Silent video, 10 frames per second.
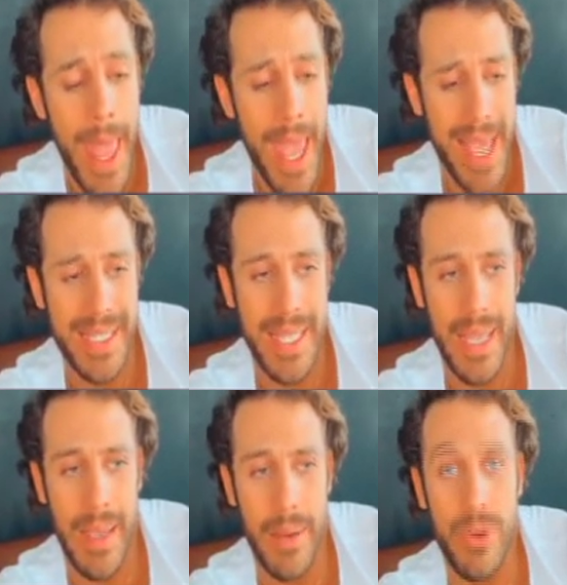
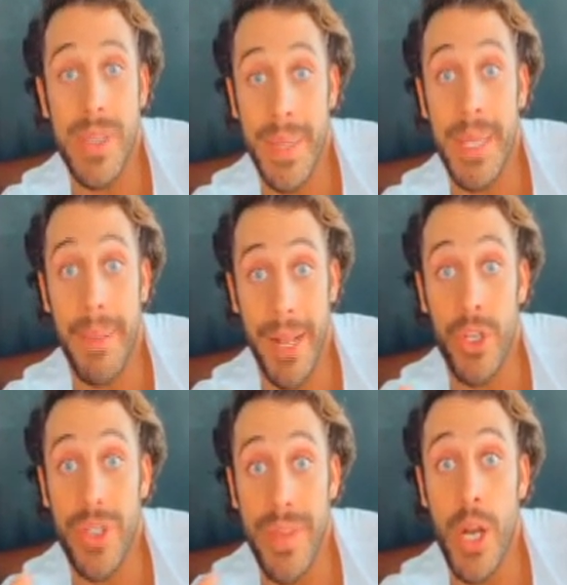este, justamente para no
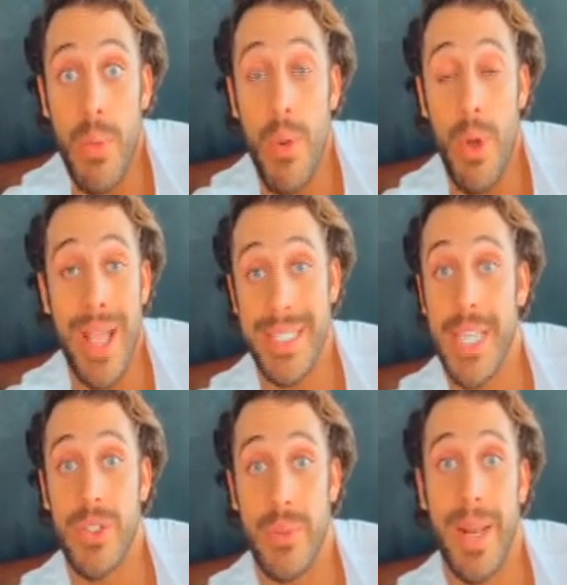tener como broncas de
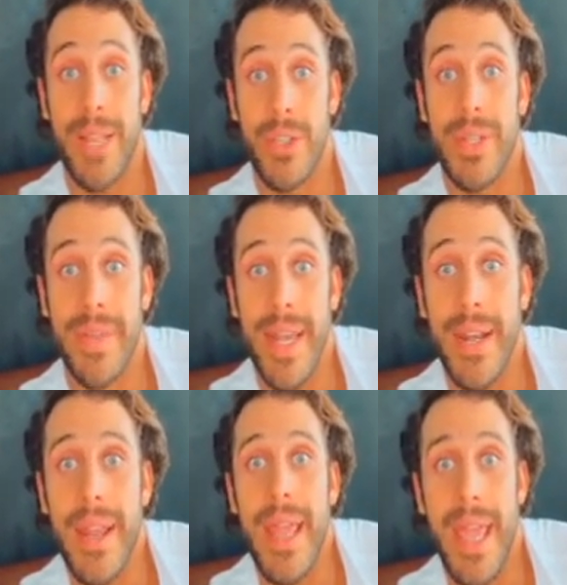eso, para no tener
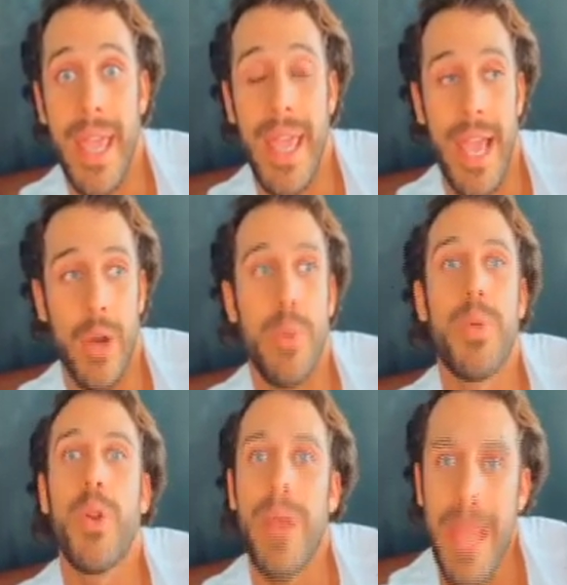eh, algún
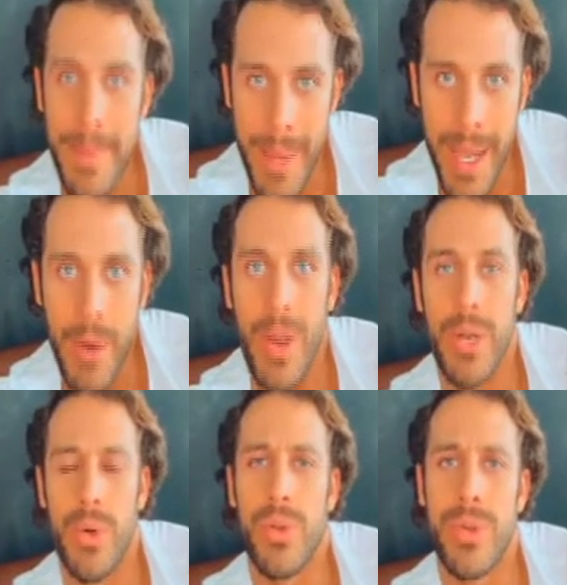problema o
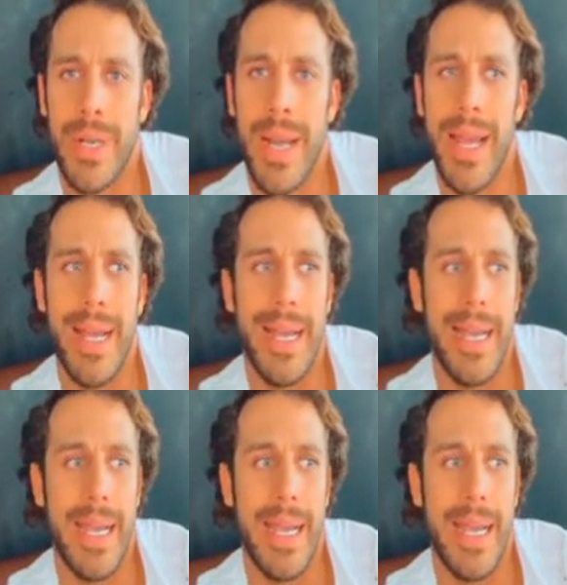alguna...